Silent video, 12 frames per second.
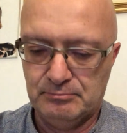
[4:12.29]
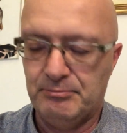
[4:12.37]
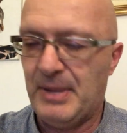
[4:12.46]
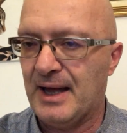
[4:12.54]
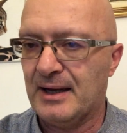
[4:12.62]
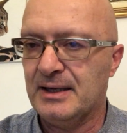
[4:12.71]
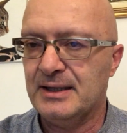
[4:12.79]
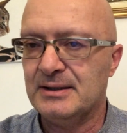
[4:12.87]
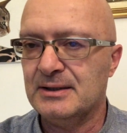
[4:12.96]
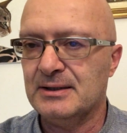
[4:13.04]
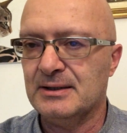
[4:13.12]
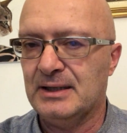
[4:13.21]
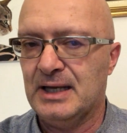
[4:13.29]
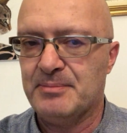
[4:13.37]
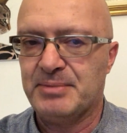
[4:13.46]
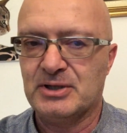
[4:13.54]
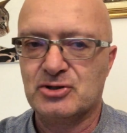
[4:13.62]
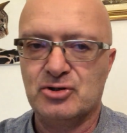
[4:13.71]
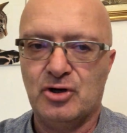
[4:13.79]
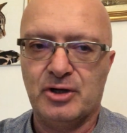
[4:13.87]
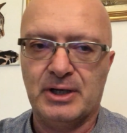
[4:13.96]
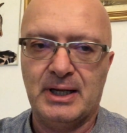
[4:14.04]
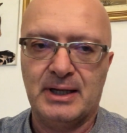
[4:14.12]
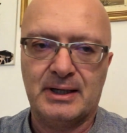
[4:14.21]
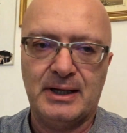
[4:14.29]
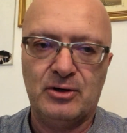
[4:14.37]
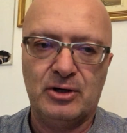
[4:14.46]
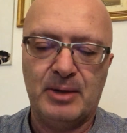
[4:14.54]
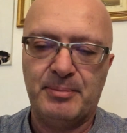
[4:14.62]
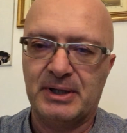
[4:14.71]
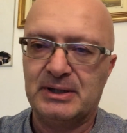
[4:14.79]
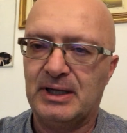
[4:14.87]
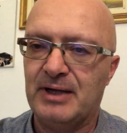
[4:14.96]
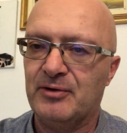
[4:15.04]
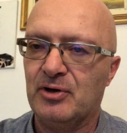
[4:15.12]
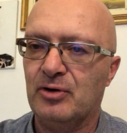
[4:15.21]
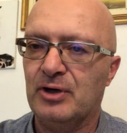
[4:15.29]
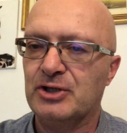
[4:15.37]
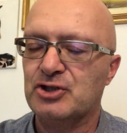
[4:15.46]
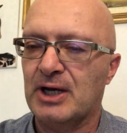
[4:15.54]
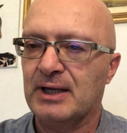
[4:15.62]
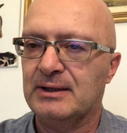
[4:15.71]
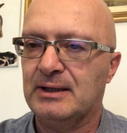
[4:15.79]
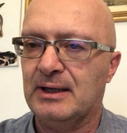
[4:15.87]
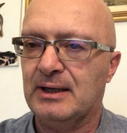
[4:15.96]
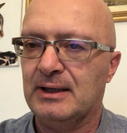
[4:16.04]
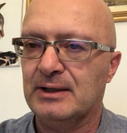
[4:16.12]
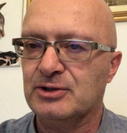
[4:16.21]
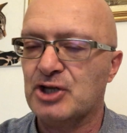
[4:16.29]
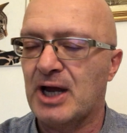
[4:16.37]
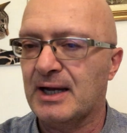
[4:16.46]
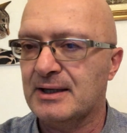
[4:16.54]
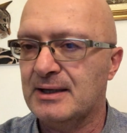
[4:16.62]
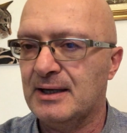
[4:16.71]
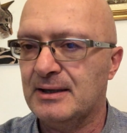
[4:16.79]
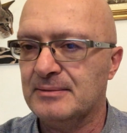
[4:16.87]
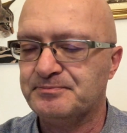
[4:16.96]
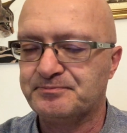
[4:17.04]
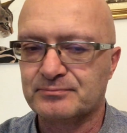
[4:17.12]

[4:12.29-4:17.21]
Marilyn, le persone che non appartenevano a una certa cerchia,